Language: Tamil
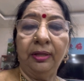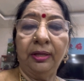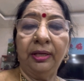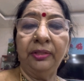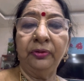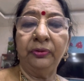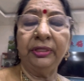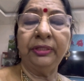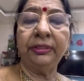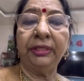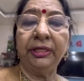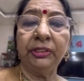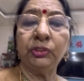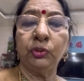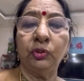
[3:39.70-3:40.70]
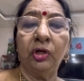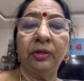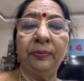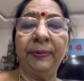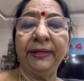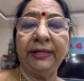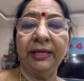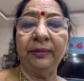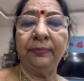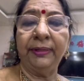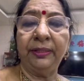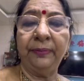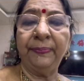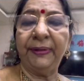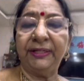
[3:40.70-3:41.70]
அது வந்து இட் ஷுட் நாட் பி டன் பை
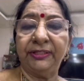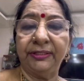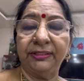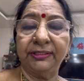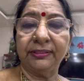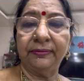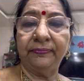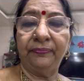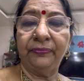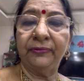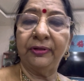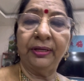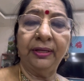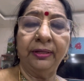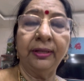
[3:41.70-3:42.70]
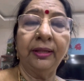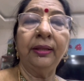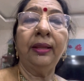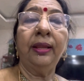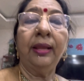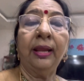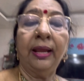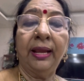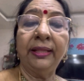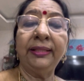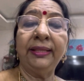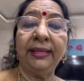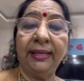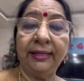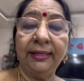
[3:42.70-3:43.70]
தி பேஷண்ட்ஸ் ரைட் அது
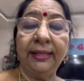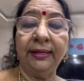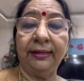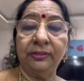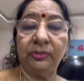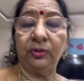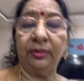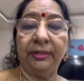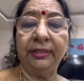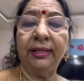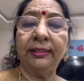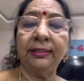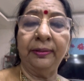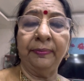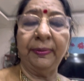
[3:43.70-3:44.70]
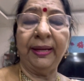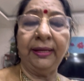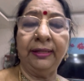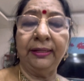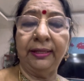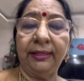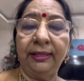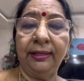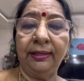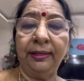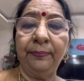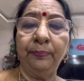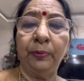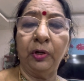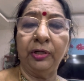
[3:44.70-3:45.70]
என்னன்னு சொல்கிறேன் அதில் மெயின்
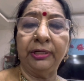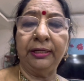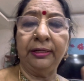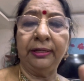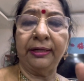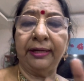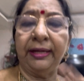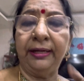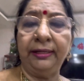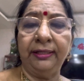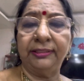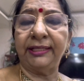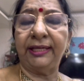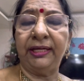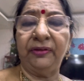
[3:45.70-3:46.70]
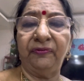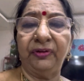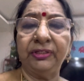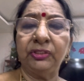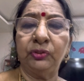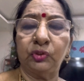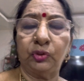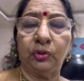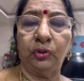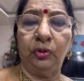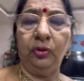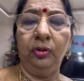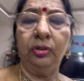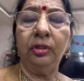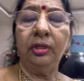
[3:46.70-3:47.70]
இம்பார்ட்டண்ட் ரெண்டு சைடு எஃபெக்ட்ஸ் யூ ஷுட் நோ
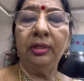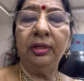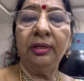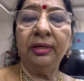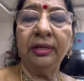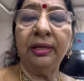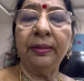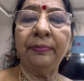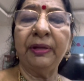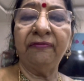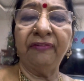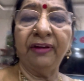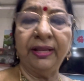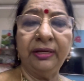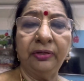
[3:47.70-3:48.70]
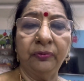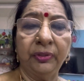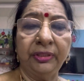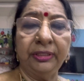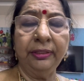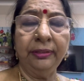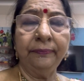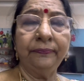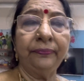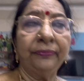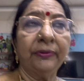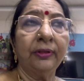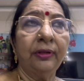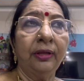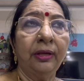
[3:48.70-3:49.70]
நம்பர் ஒன் வந்து
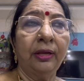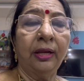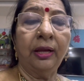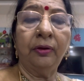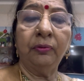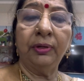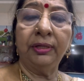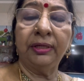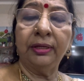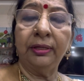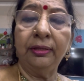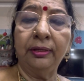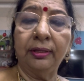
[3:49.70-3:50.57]
அவங்களுக்கு